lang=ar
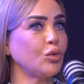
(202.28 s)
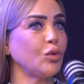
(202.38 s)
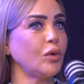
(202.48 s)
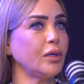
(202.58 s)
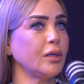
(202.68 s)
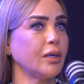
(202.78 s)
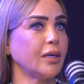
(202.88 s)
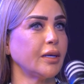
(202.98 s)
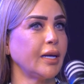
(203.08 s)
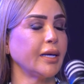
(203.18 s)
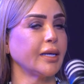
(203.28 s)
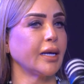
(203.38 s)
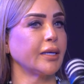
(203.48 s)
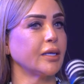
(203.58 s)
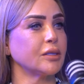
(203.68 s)
دول لا
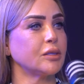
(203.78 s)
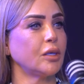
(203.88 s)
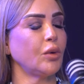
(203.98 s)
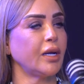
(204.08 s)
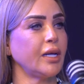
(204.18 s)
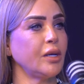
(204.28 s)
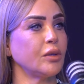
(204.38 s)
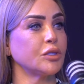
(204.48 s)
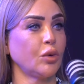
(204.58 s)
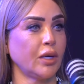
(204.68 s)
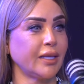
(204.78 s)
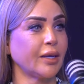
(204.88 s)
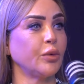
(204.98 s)
يعني اثروا عليا واثروا على كانت